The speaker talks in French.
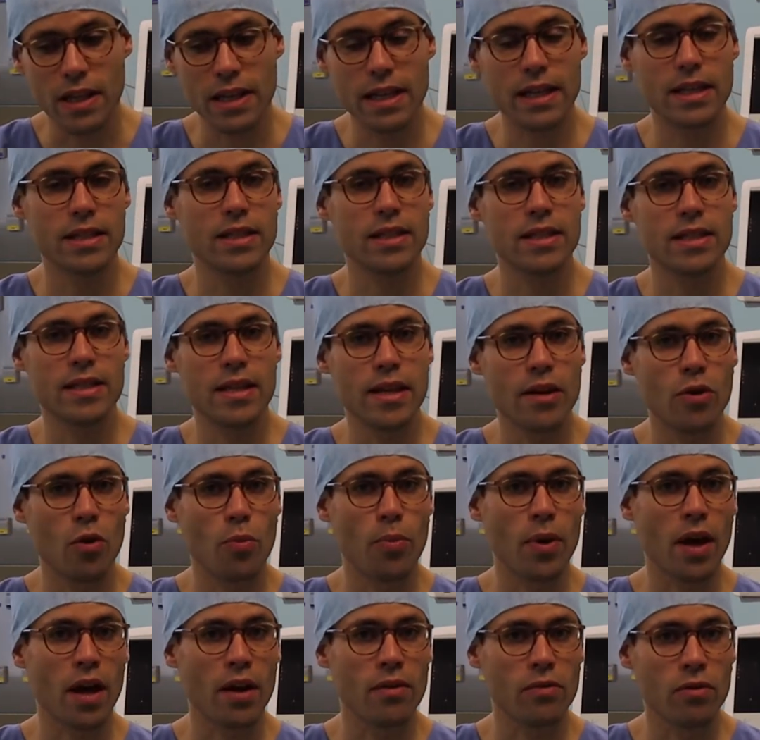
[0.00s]
qu'il existait
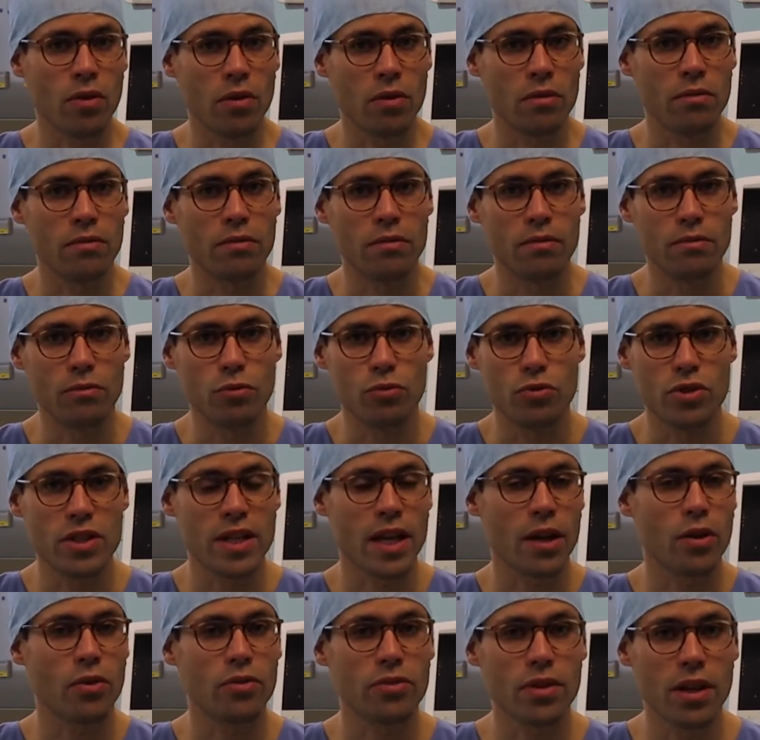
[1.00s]
auparavant une
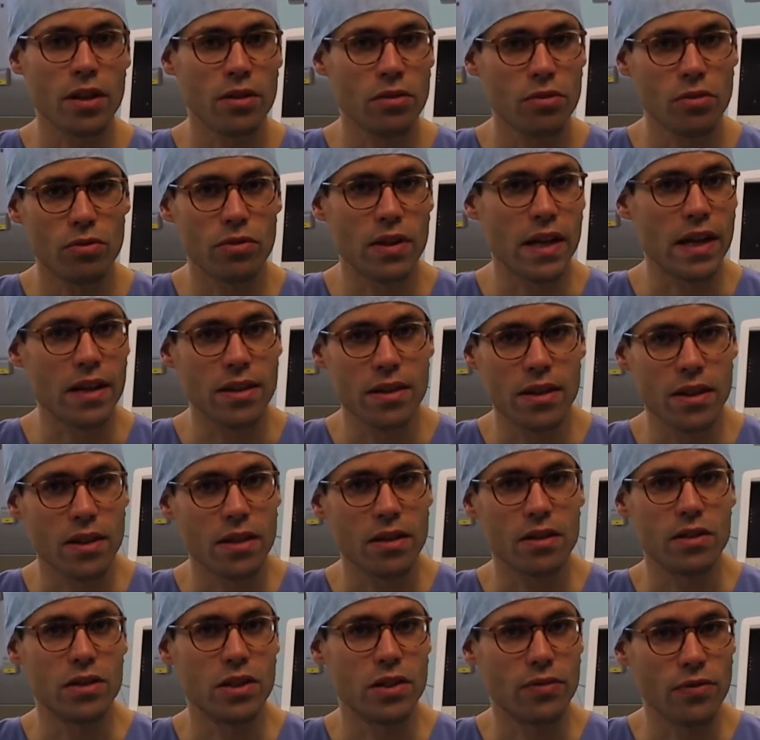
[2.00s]
cinquantaine de
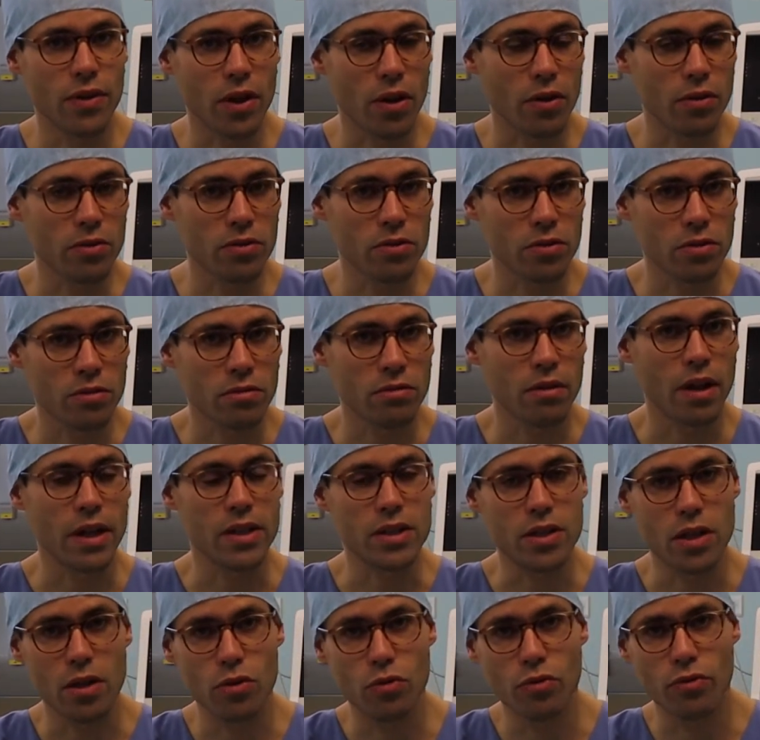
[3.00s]
techniques différentes,
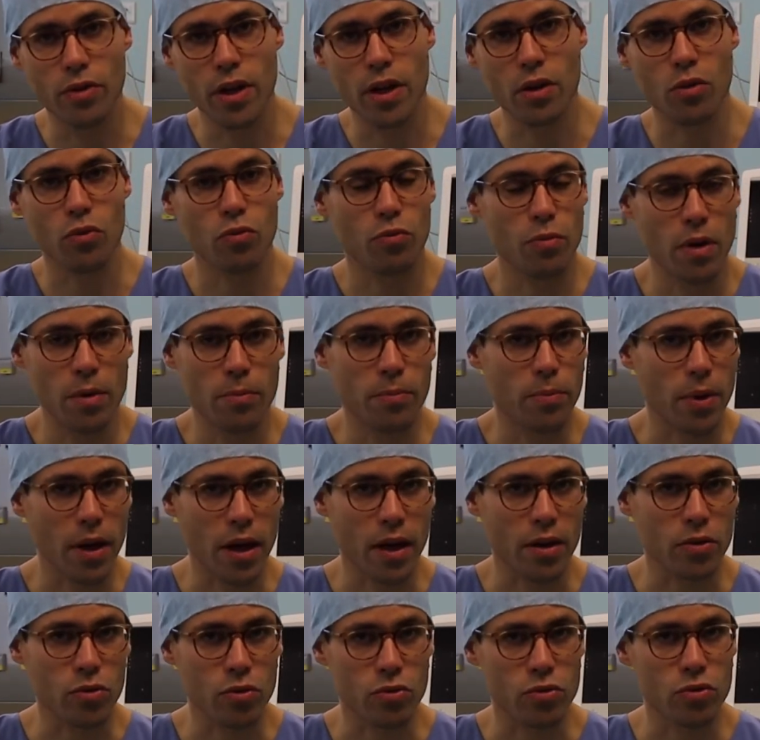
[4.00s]
à ciel ouvert ou même
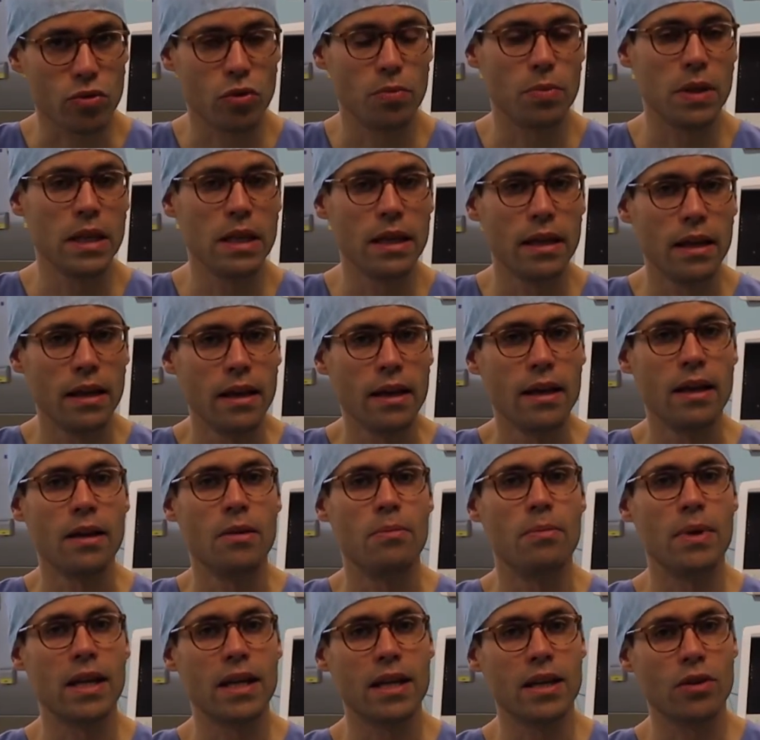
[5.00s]
par arthroscopie,
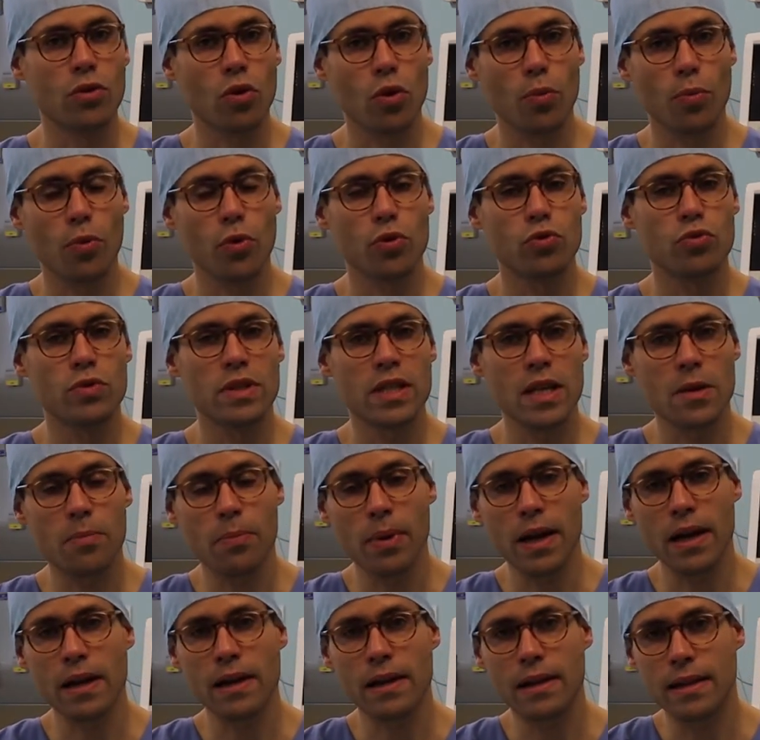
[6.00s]
mais qui ne reproduisaient
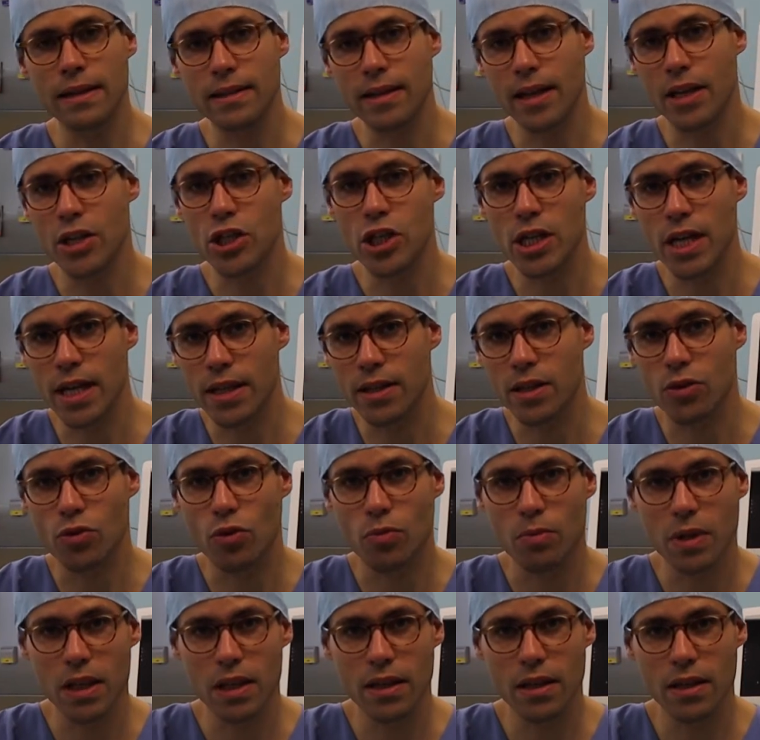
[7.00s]
pas les trajets
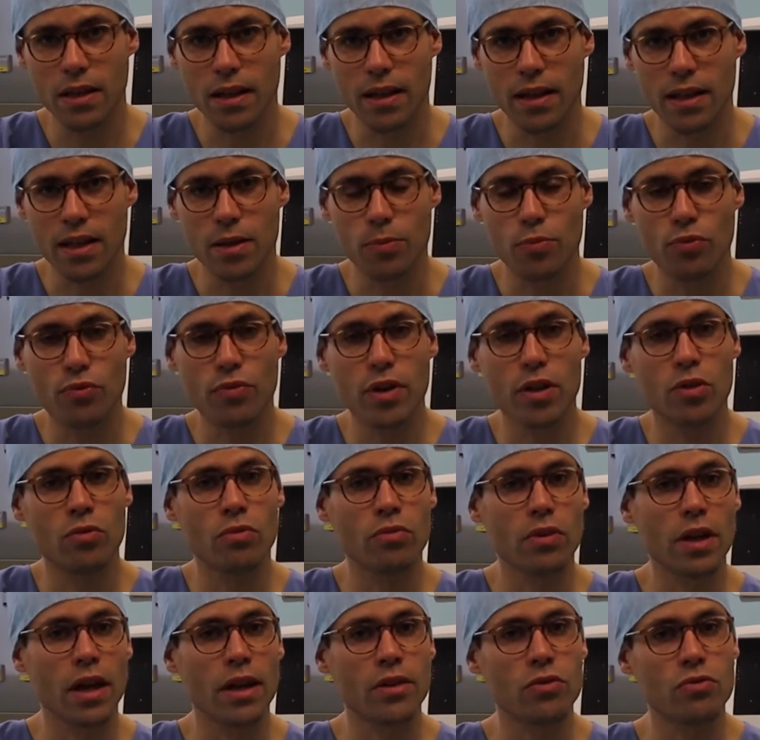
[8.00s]
anatomiques et qui pouvaient
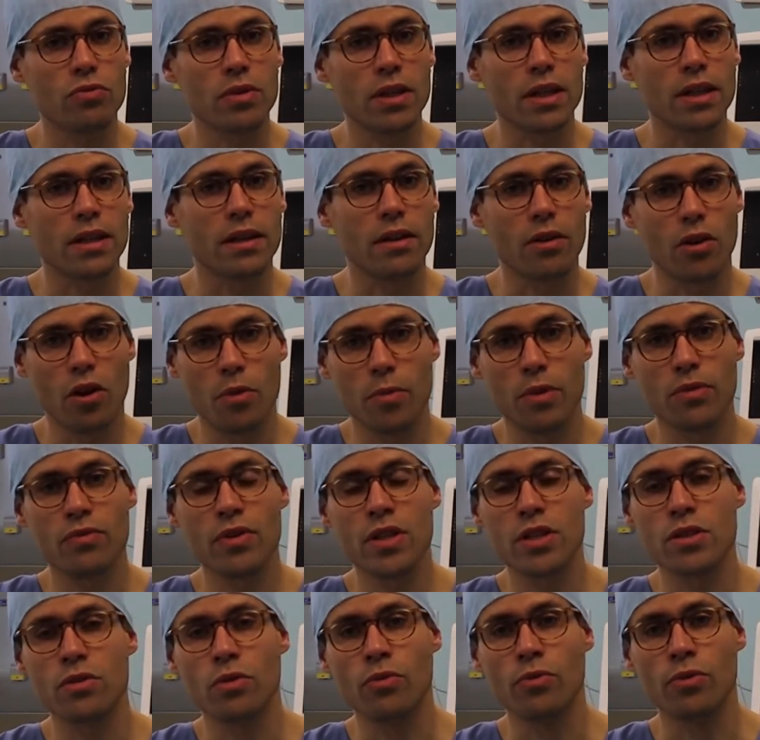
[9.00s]
donc induire comme
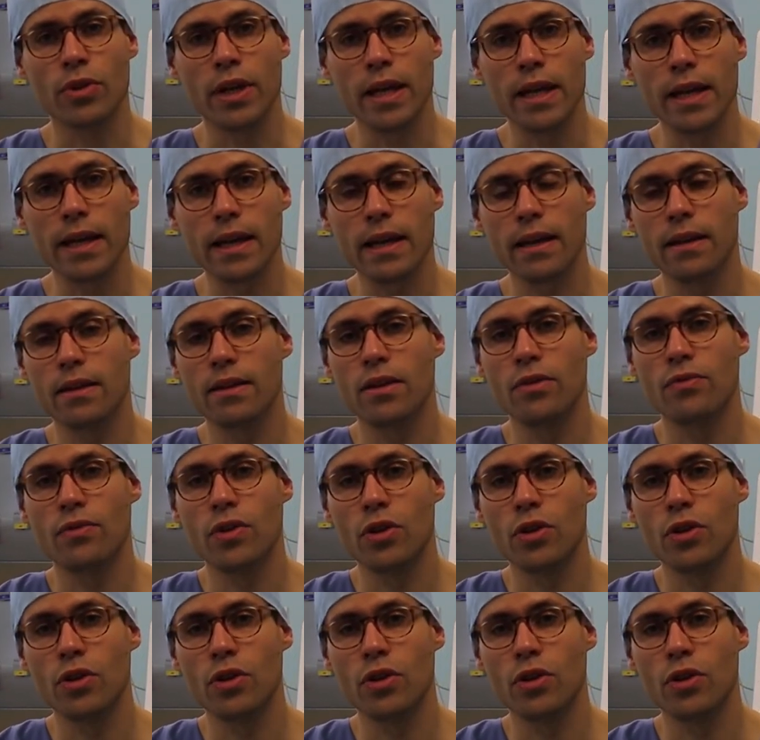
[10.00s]
effet secondaire des